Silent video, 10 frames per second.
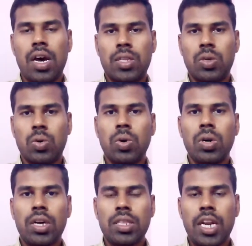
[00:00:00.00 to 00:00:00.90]
அர்த்தம்
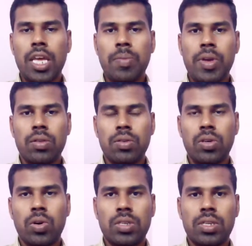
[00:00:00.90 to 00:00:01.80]
உங்களுக்கு தெரியாமே அது
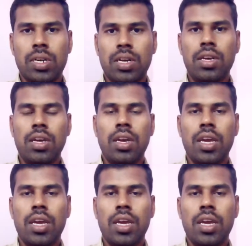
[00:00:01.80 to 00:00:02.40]
வந்து குறைஞ்சிருக்கு